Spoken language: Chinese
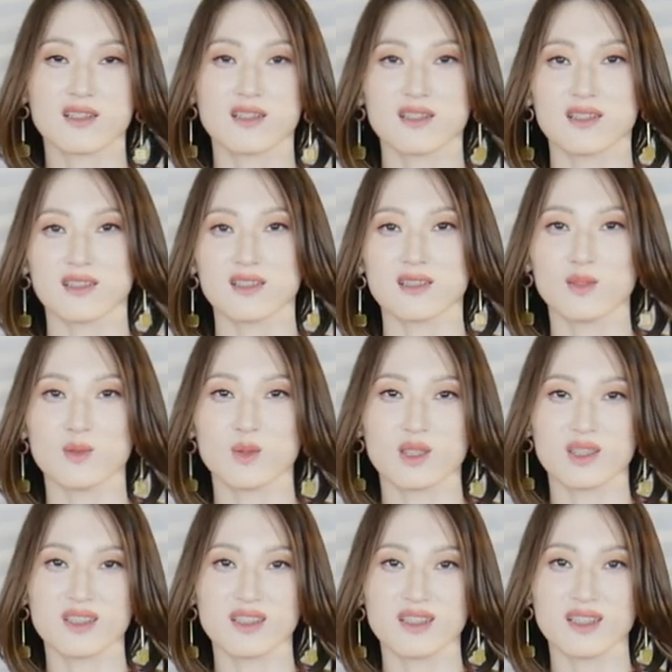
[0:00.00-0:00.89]
隔着
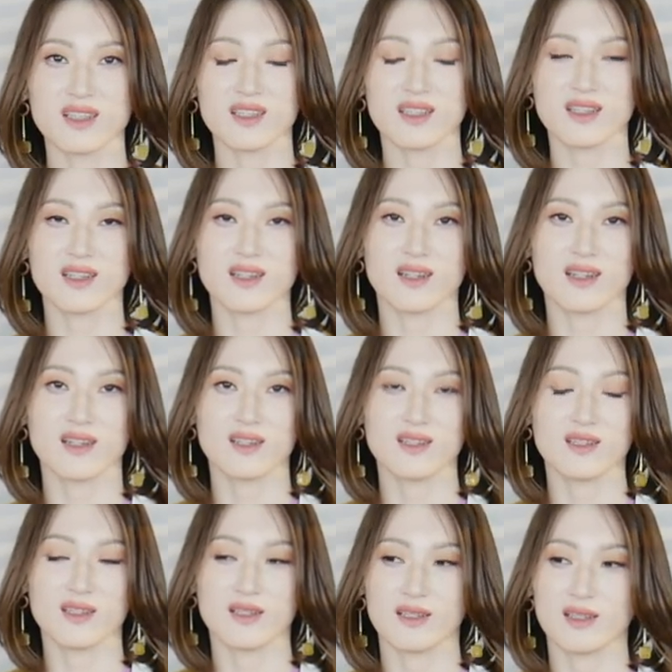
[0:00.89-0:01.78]
我的这个
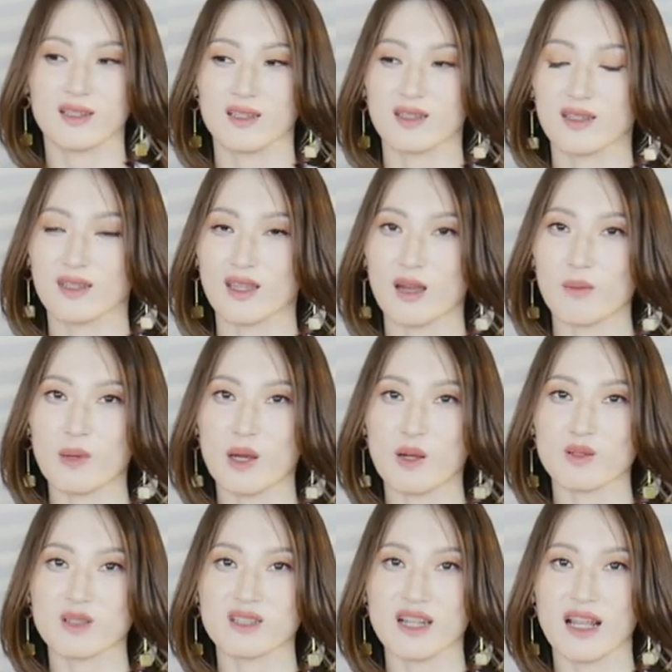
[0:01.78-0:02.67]
羊
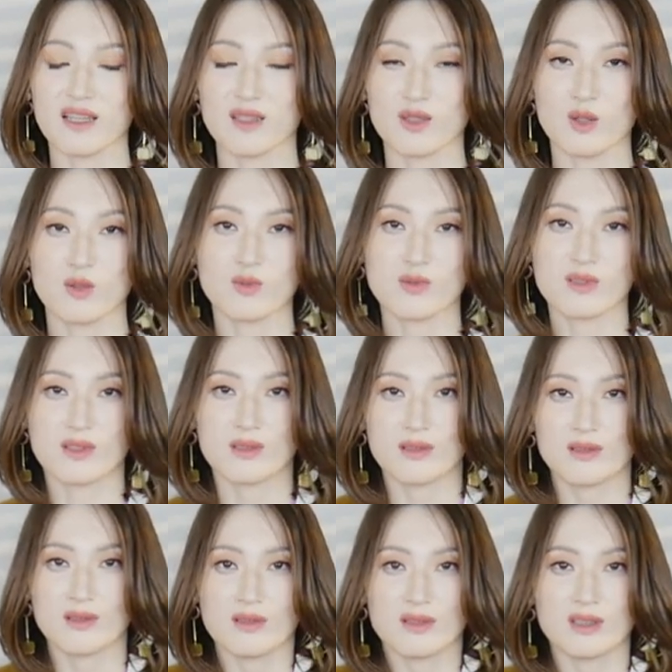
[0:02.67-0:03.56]
毛衫都
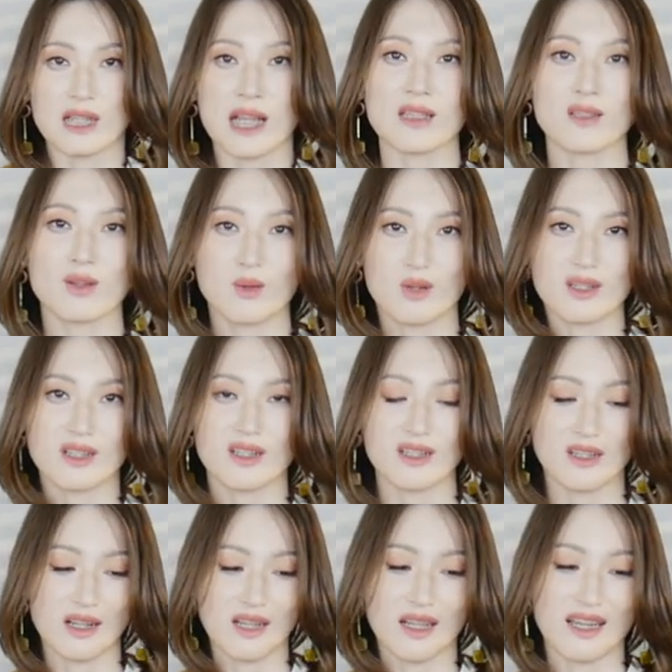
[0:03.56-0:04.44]
扎到我
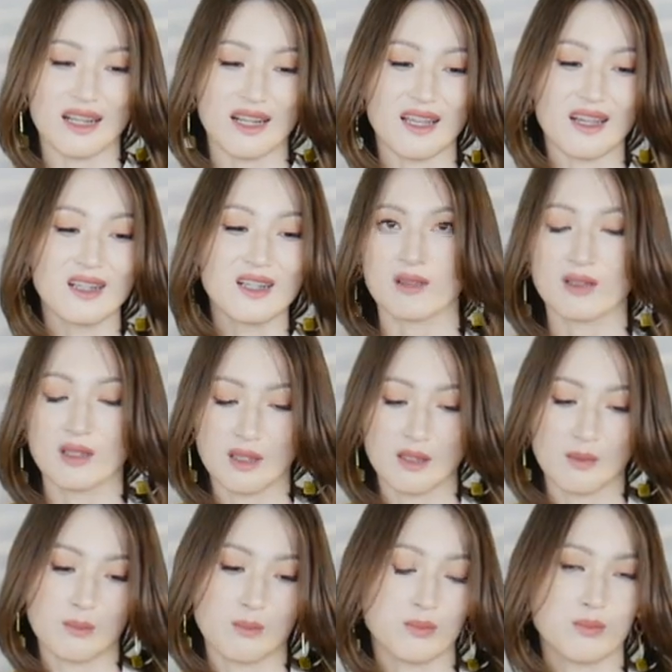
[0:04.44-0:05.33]
身上来了，
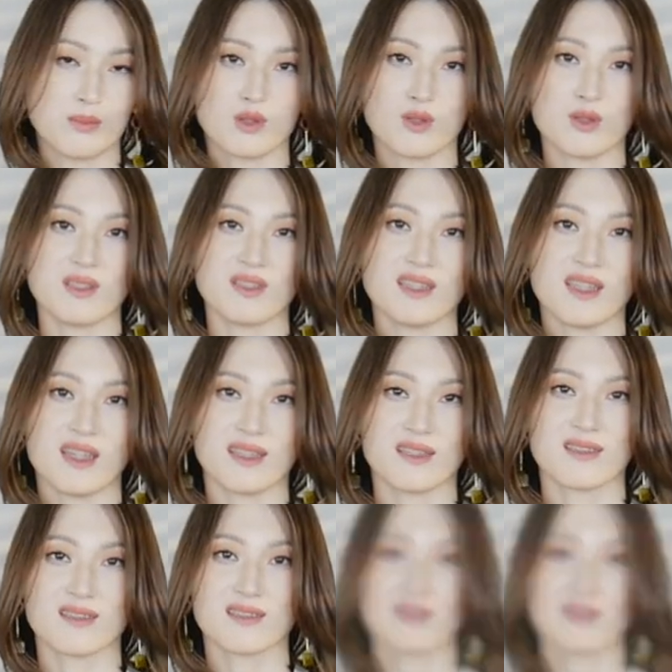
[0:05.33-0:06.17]
不推荐。